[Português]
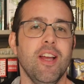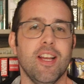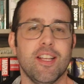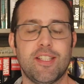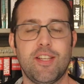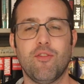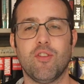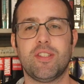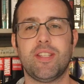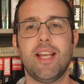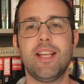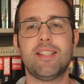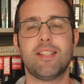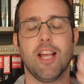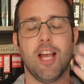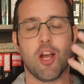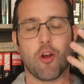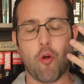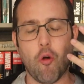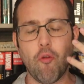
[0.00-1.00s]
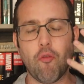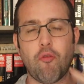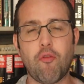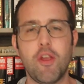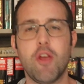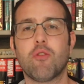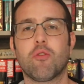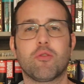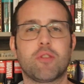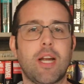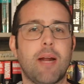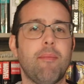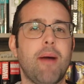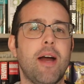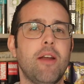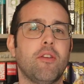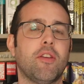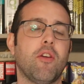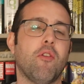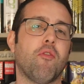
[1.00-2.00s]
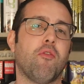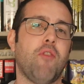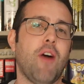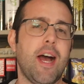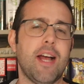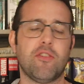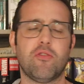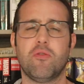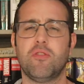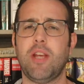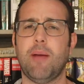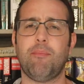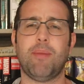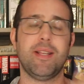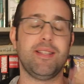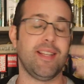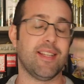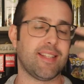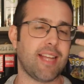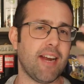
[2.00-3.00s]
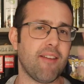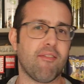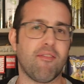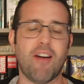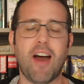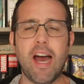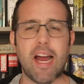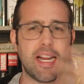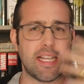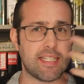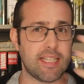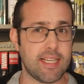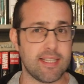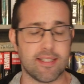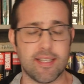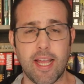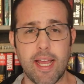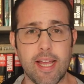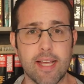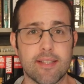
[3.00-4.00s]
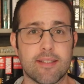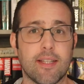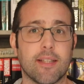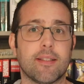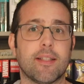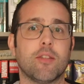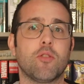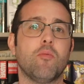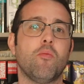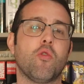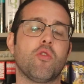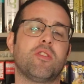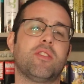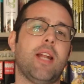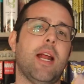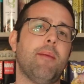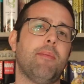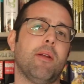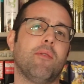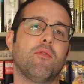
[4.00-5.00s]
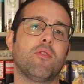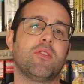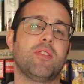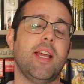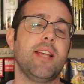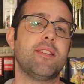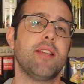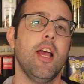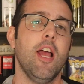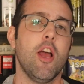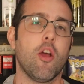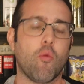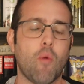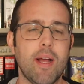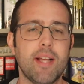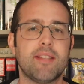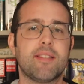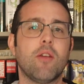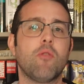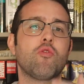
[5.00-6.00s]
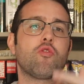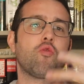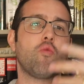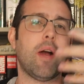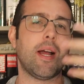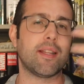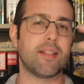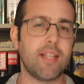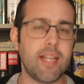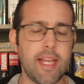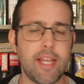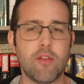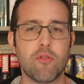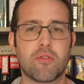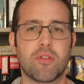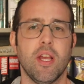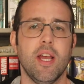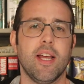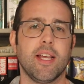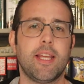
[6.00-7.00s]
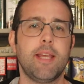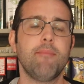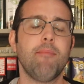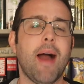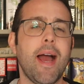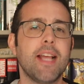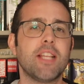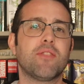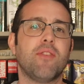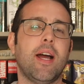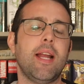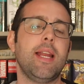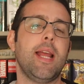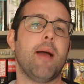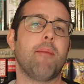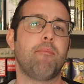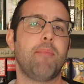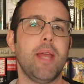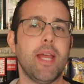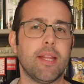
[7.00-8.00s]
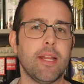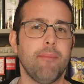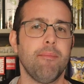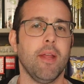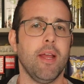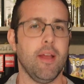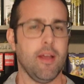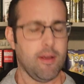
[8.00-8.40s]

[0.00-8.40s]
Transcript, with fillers: Se vocês confiam no trabalho que eu faço de apresentar várias resenhas, tentando mostrar para vocês quais são os quadrinhos que mais valem a pena,